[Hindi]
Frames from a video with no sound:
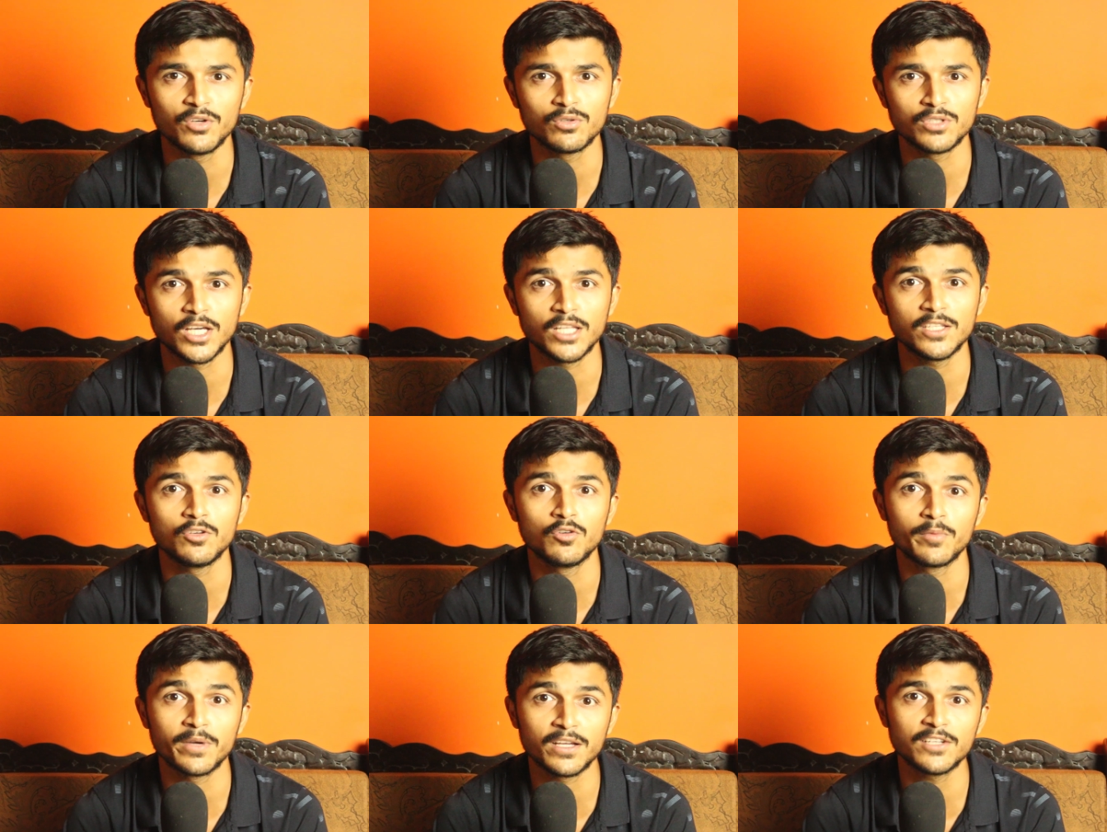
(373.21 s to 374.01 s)
बड़े हो जाते
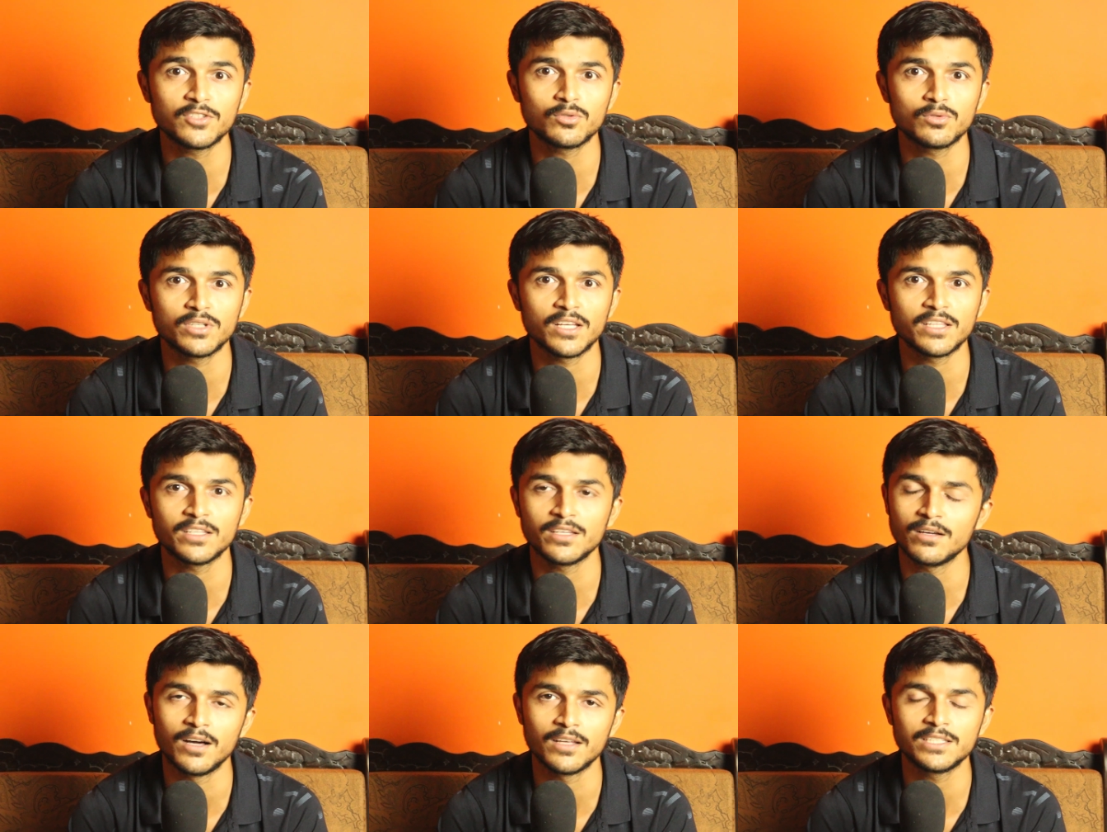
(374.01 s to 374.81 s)
हैं ह्यूमंगस हो
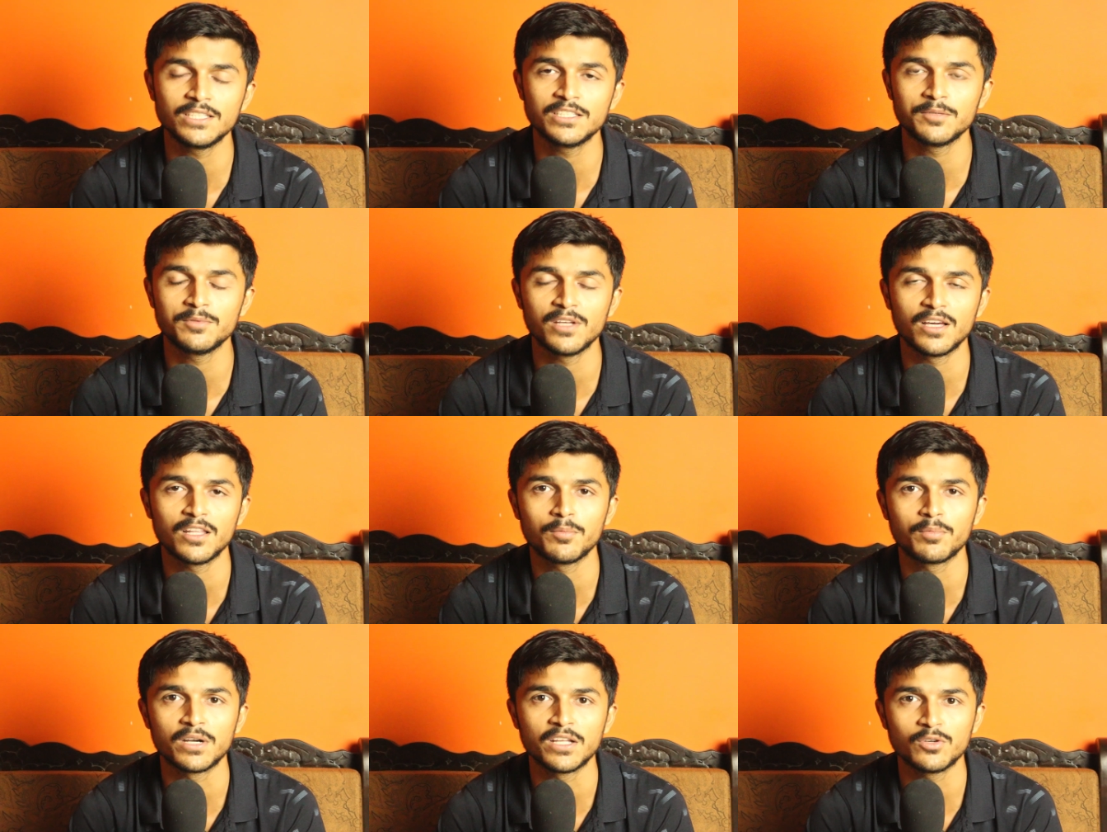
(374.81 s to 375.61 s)
जाते हैं हाथी से भी
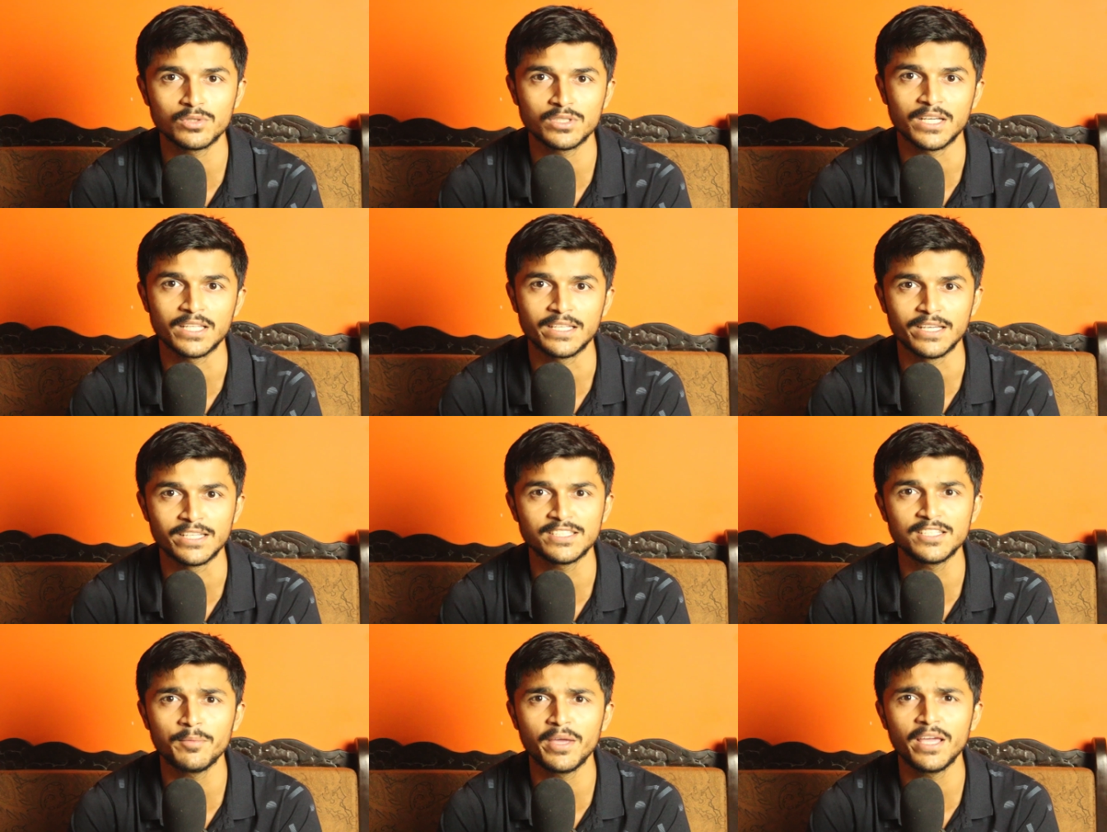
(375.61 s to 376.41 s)
ज़्यादा बड़े हो जाते हैं
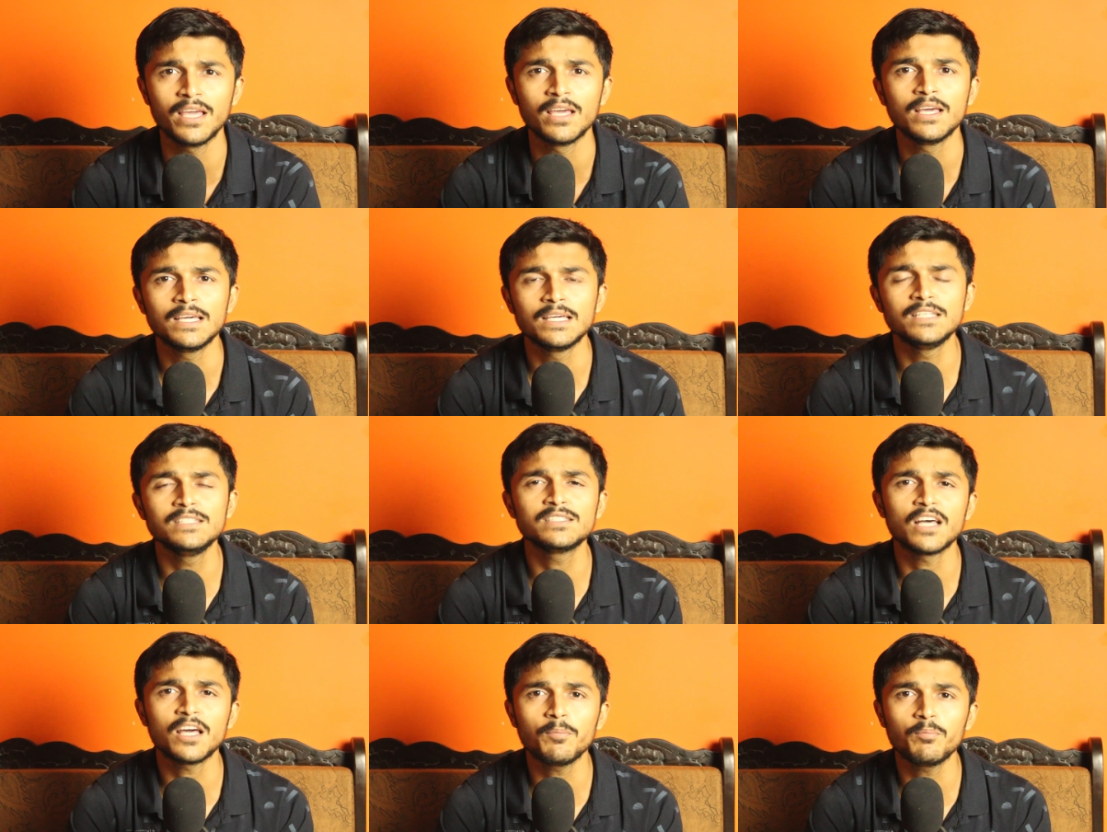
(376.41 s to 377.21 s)
ऐसे में
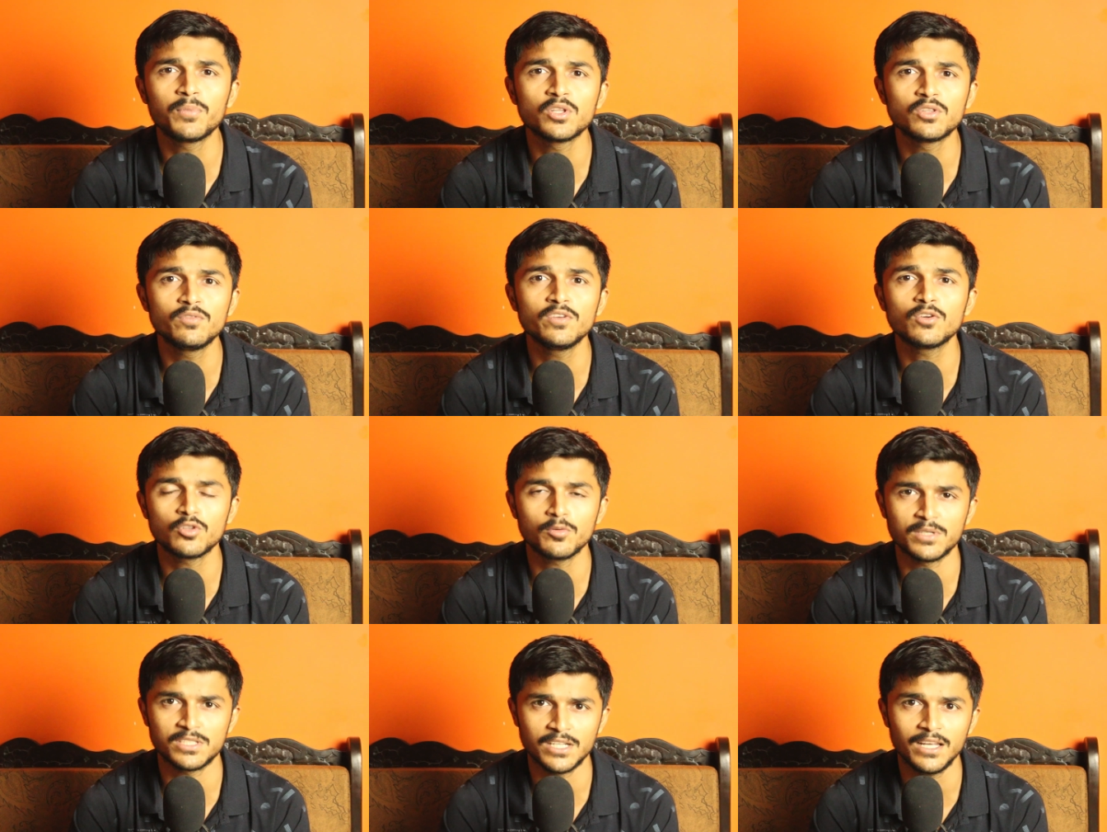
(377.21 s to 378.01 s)
इंसान पृथ्वी को
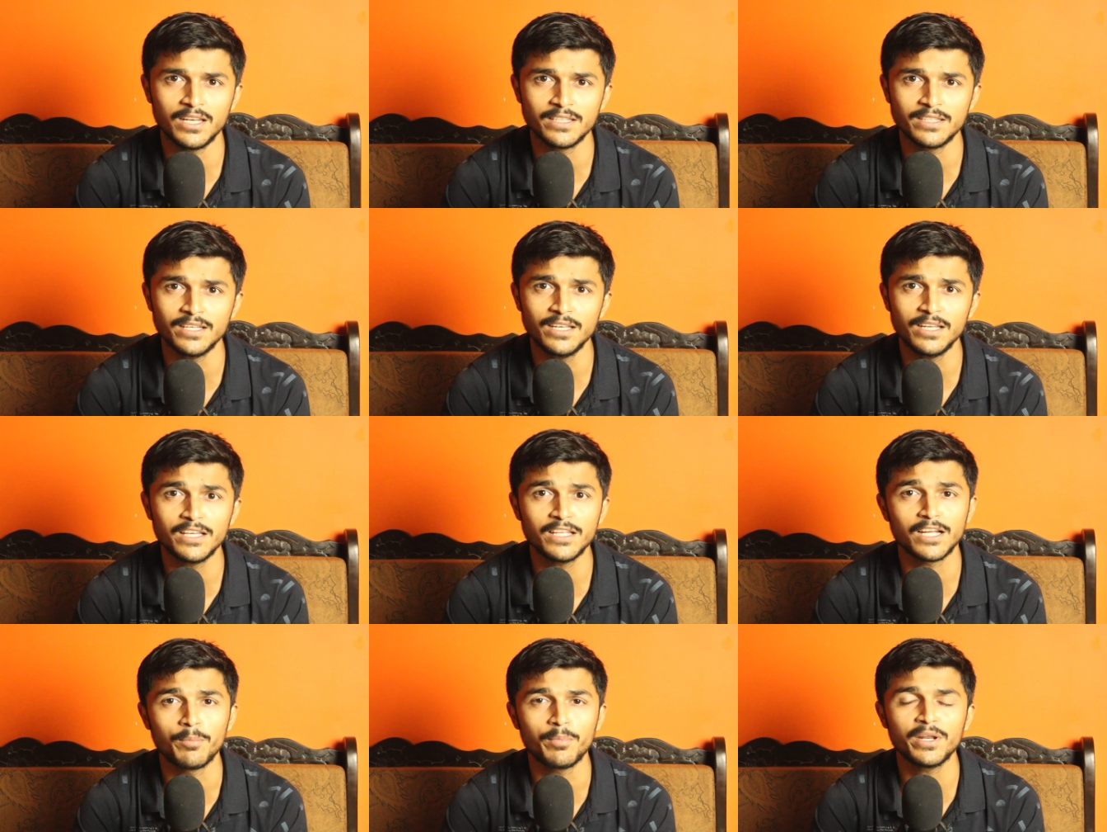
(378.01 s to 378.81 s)
तो बचा लेते हैं
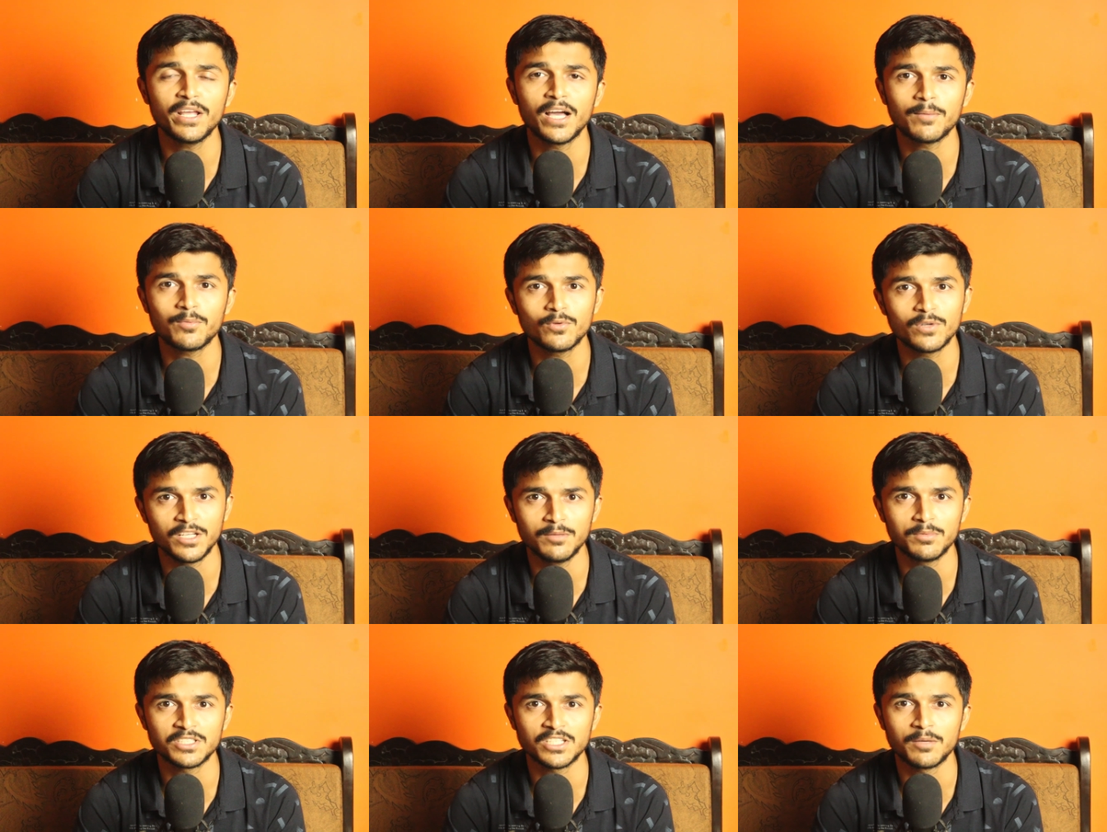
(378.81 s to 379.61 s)
लेकिन अपने आप को
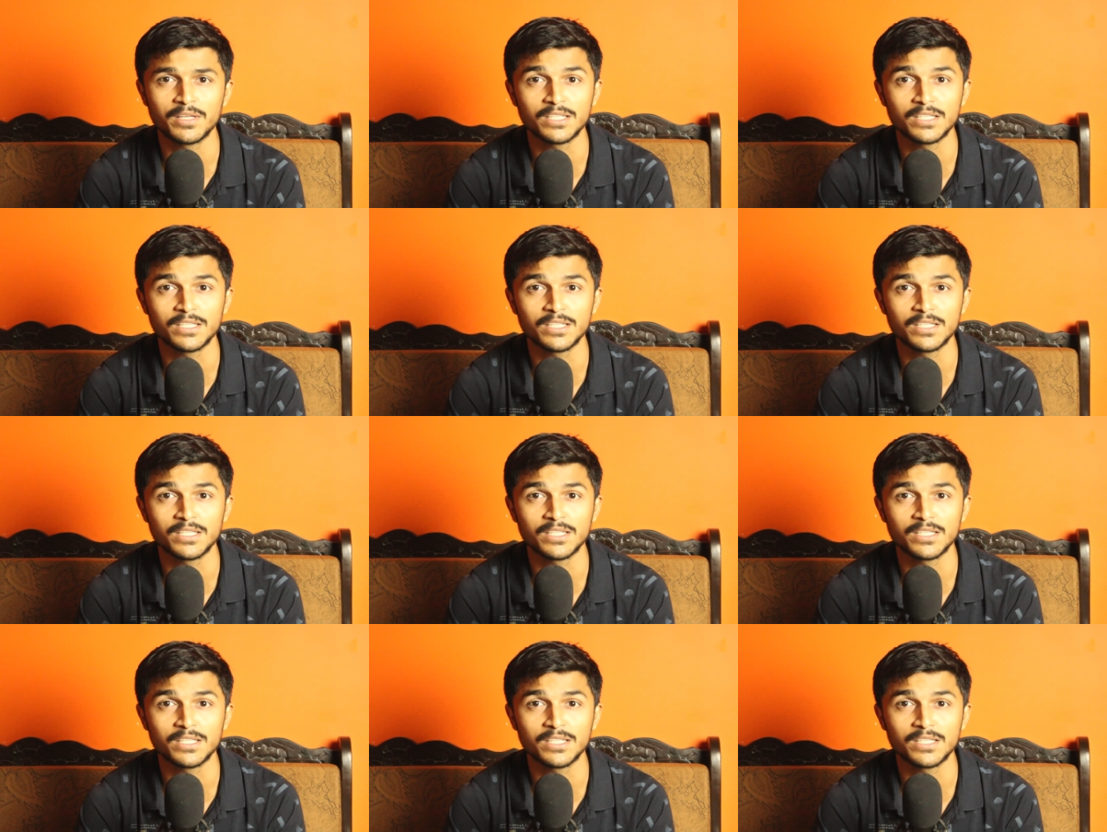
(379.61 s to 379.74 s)
नहीं बचा